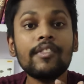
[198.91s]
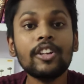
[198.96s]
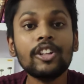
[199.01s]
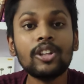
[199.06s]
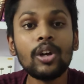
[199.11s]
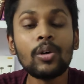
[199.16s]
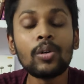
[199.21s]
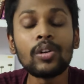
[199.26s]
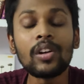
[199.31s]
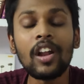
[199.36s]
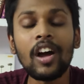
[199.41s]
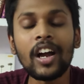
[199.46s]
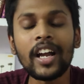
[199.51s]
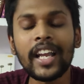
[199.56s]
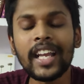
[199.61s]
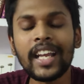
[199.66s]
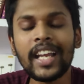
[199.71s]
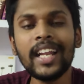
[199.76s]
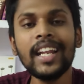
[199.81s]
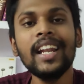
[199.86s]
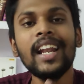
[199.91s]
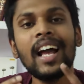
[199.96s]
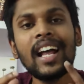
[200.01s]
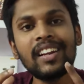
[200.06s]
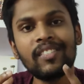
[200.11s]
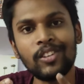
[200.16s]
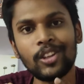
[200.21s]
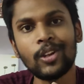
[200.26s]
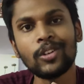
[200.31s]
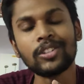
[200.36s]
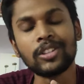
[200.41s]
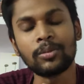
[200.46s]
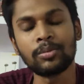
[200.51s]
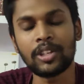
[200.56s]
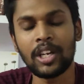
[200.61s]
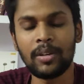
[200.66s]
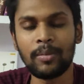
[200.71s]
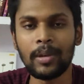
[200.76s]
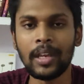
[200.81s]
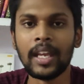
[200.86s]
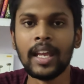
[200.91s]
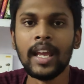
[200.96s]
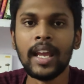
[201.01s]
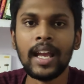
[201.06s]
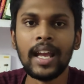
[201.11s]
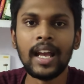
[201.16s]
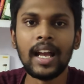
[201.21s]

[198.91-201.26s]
வித்தவுட் லாகிங் இன் அண்ட் வித்தவுட் சப்ஸ்கிரைபிங்